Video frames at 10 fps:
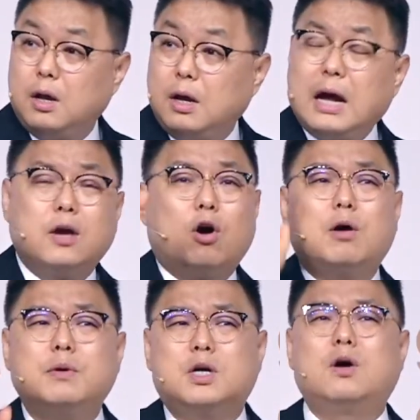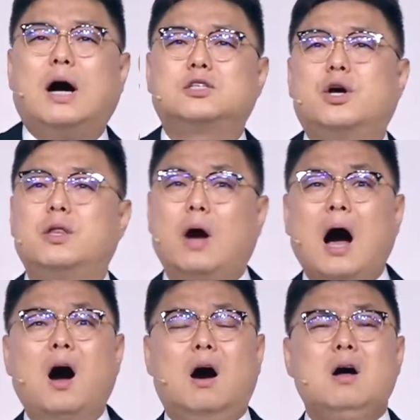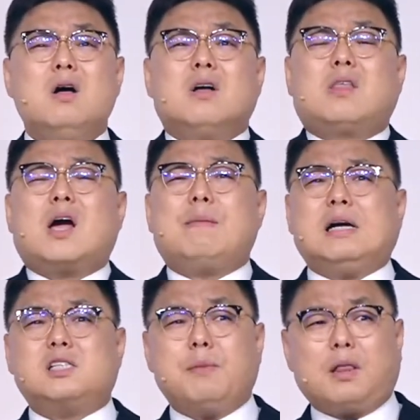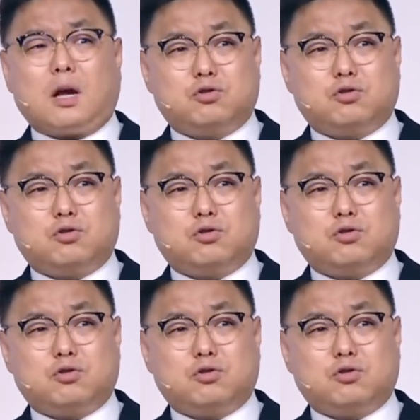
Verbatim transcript: 그러니까 여러분 그거 아셔야 돼요. 아, 내가 말씀에 딱